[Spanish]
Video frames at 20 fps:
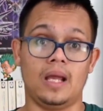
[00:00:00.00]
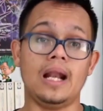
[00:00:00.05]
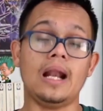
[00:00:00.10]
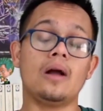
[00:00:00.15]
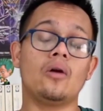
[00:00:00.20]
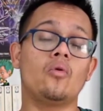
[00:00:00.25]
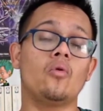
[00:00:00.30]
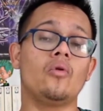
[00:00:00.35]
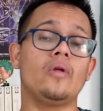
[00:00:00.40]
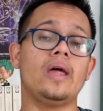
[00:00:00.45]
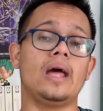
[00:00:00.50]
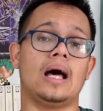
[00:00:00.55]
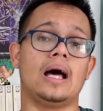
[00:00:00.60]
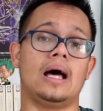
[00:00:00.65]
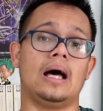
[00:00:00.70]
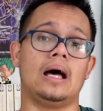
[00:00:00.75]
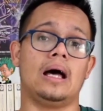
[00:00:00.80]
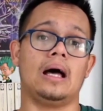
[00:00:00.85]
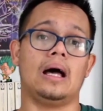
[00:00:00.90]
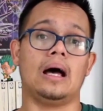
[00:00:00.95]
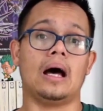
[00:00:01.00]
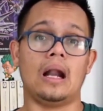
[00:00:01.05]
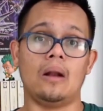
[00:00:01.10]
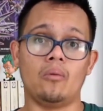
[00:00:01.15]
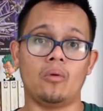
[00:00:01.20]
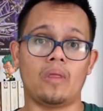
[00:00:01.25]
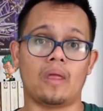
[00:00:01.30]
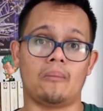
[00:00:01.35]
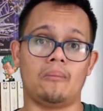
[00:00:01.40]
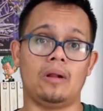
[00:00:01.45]
él acude a, a
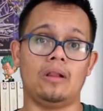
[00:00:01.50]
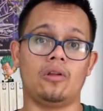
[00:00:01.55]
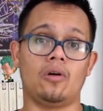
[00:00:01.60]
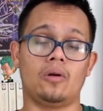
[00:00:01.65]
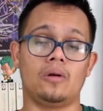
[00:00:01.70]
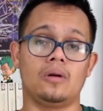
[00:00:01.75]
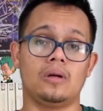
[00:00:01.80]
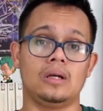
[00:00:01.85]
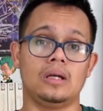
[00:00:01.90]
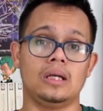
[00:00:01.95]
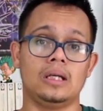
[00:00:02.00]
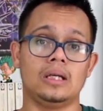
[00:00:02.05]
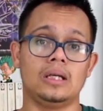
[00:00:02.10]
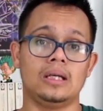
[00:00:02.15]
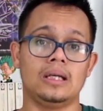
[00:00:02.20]
Luz Dumbledore.